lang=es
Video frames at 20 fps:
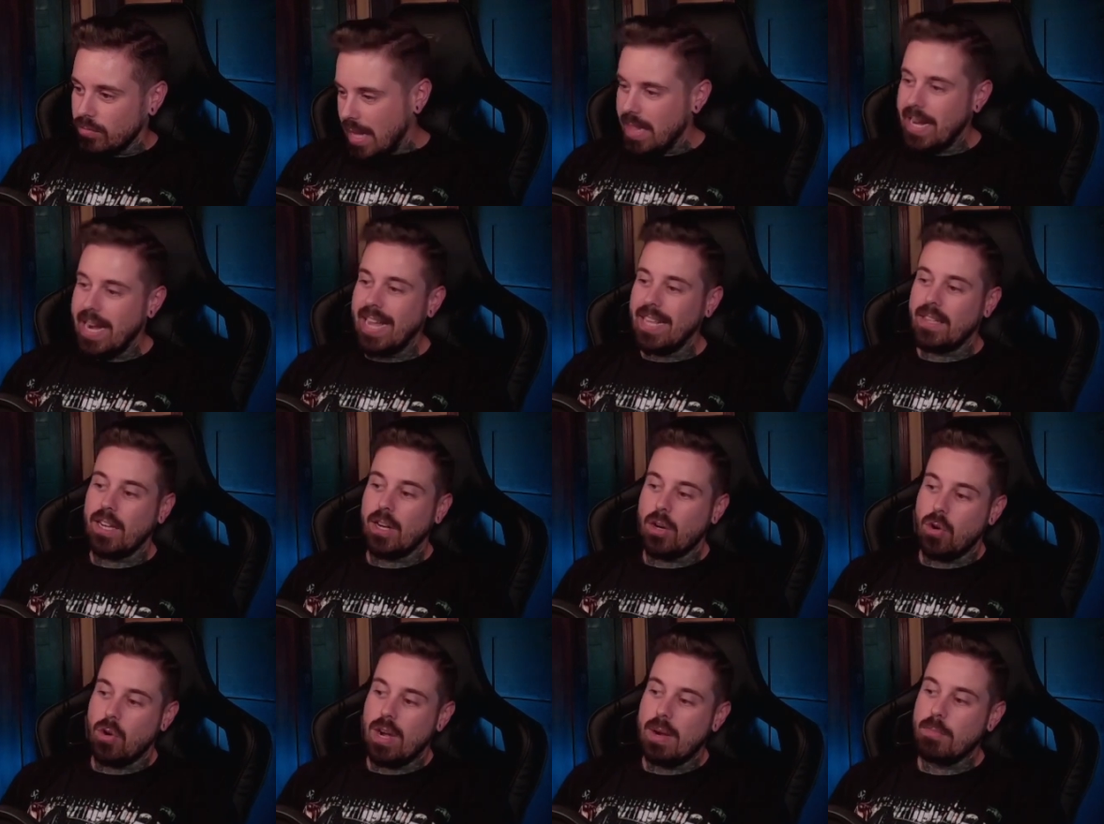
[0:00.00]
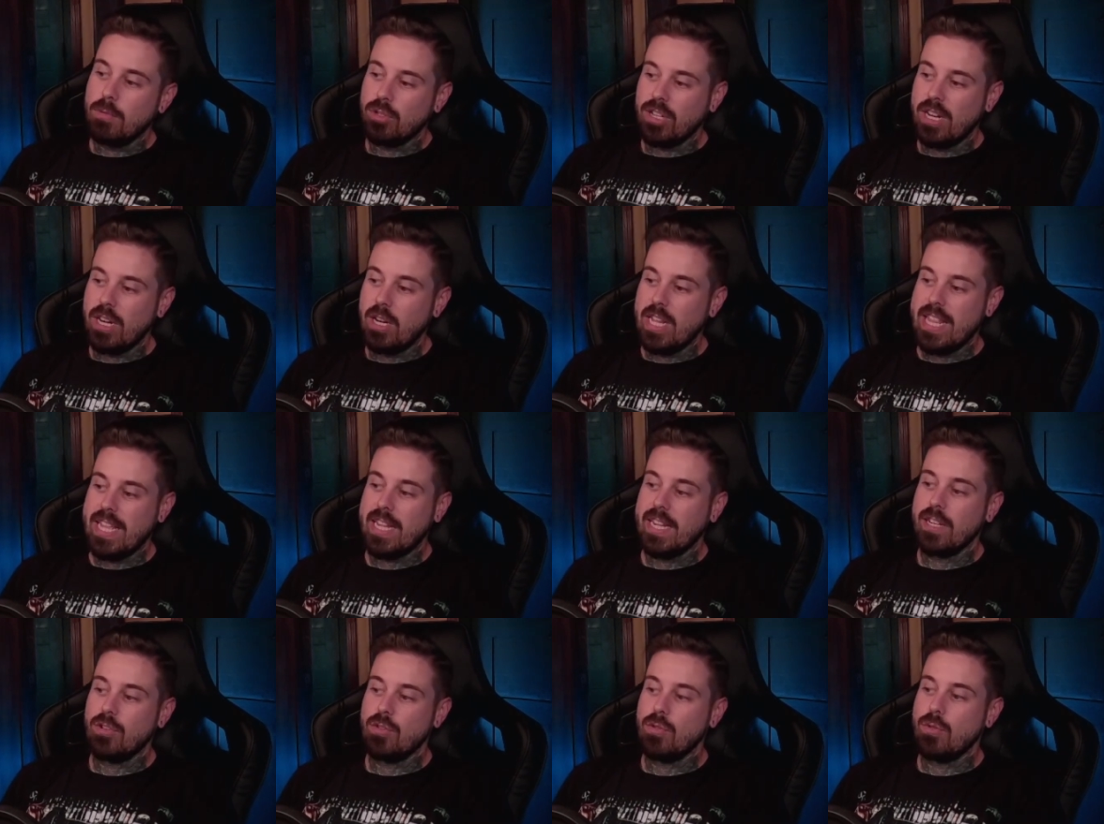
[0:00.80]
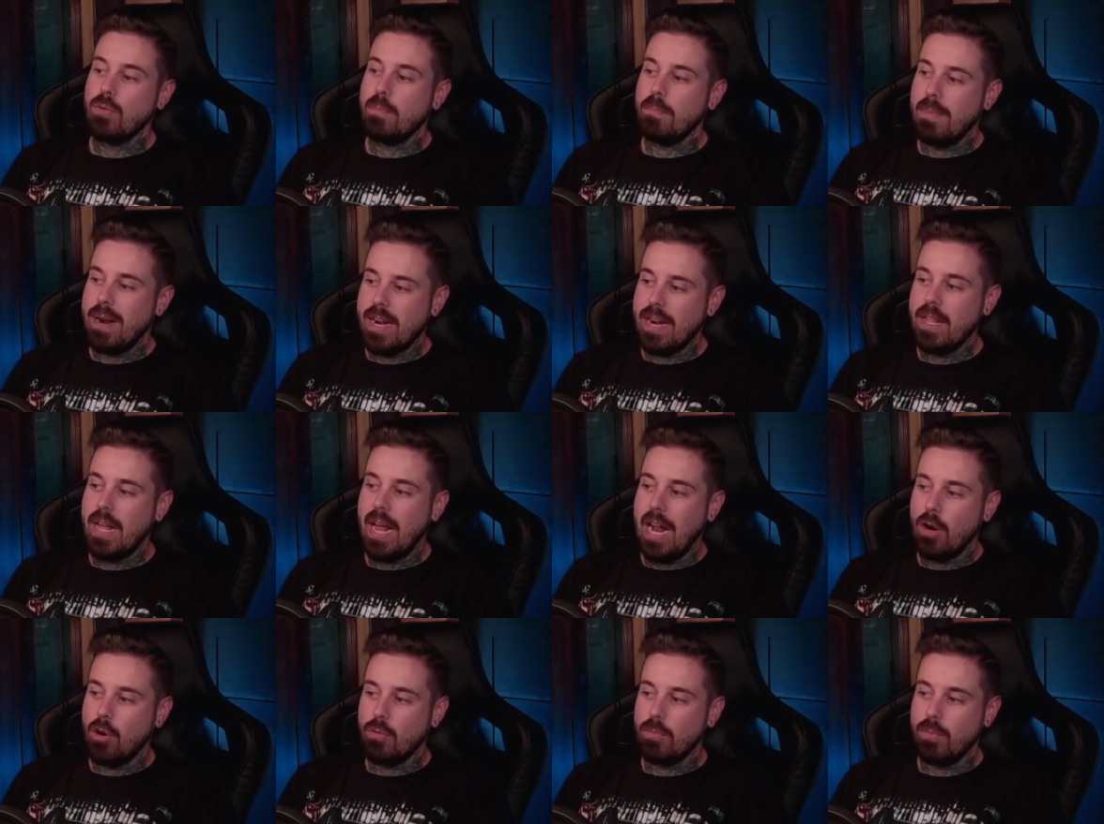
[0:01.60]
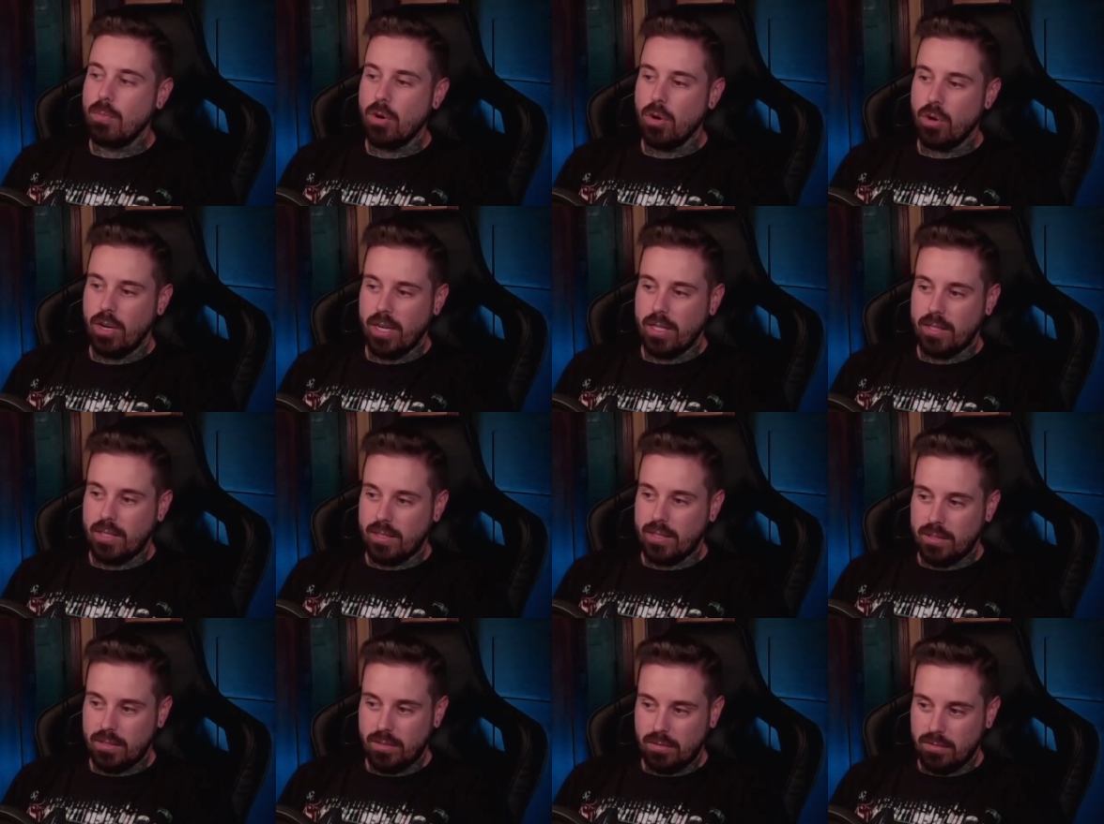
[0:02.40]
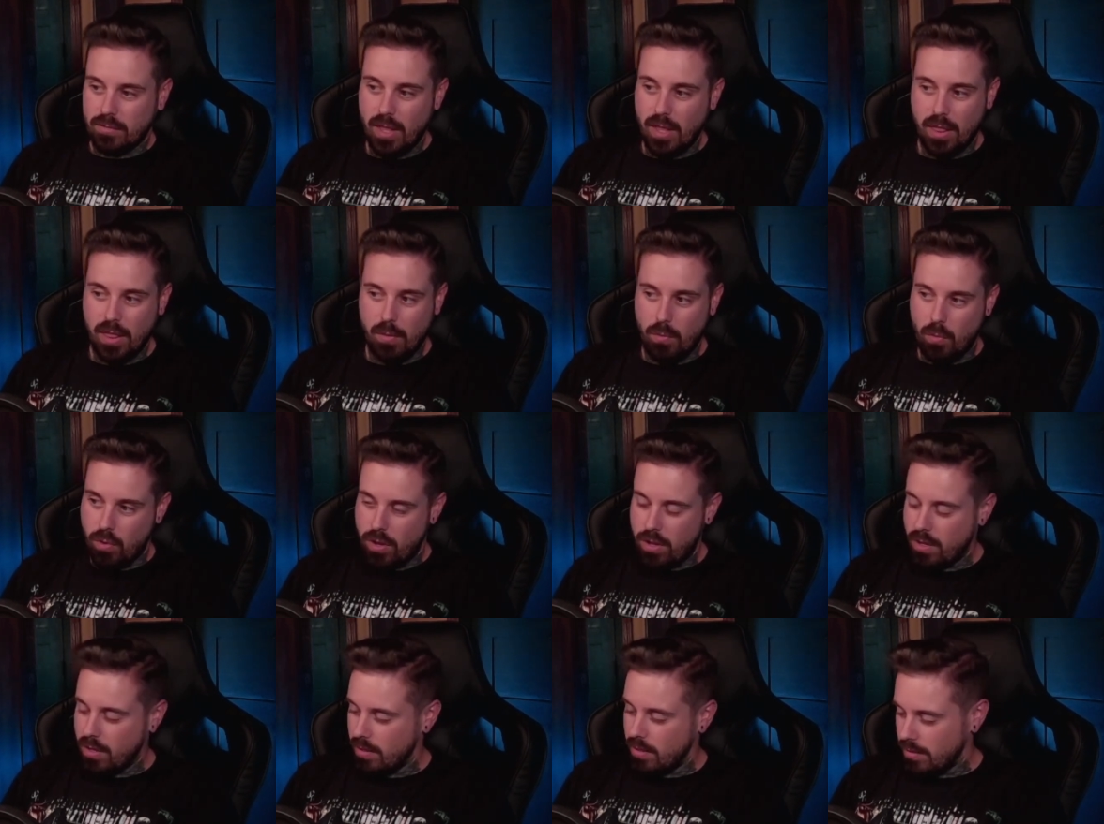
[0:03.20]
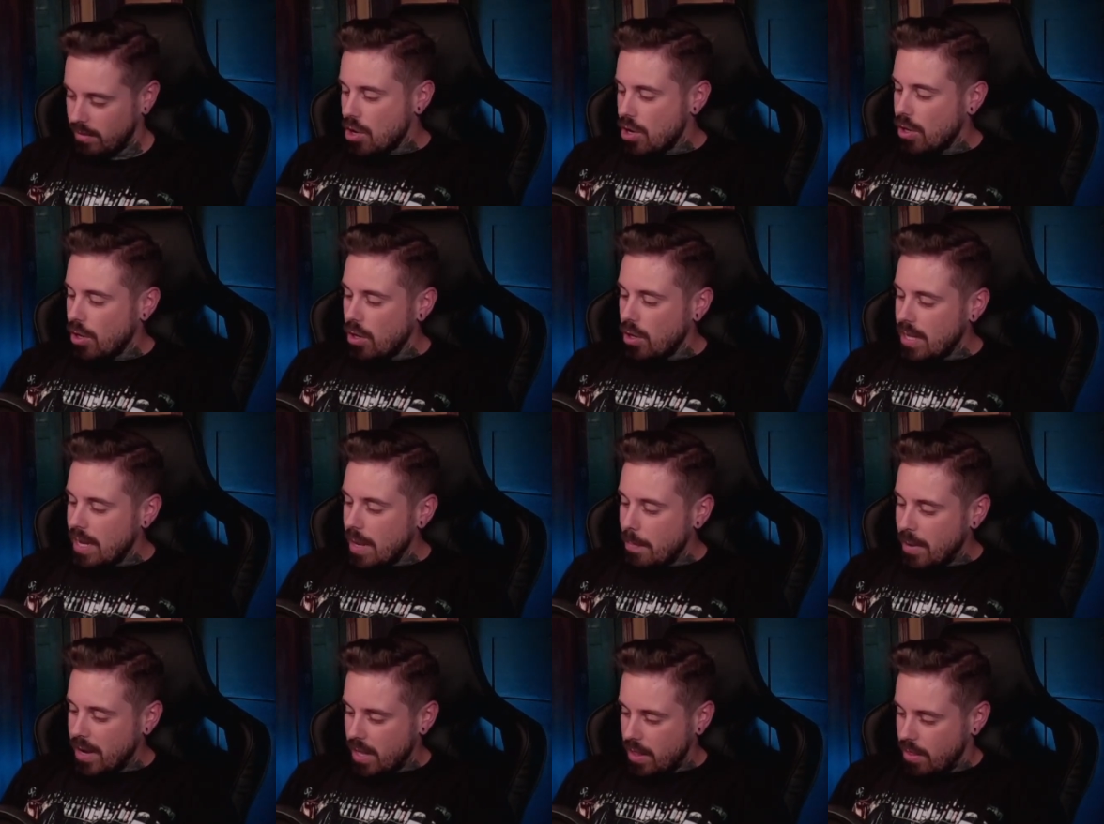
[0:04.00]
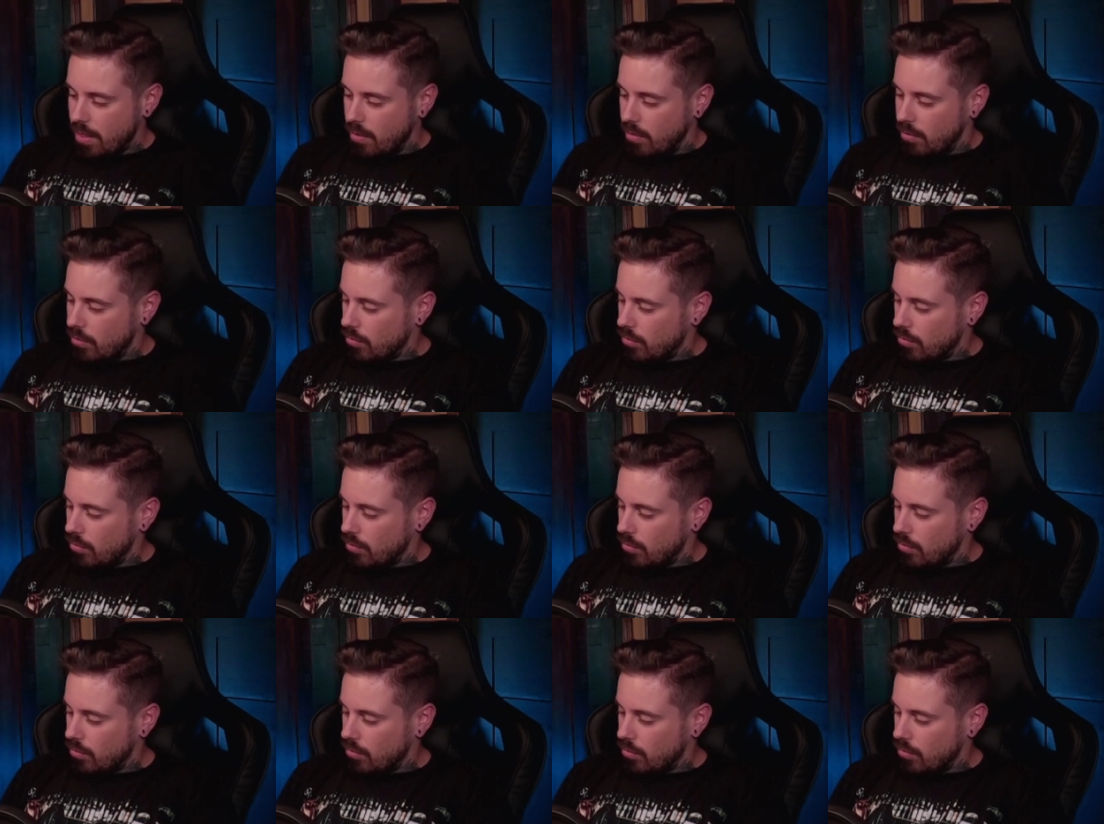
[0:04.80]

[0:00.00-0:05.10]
Andrea, te rogamos que le dejes tumbar a los burócratas, dice Bull. Control de precios. Yo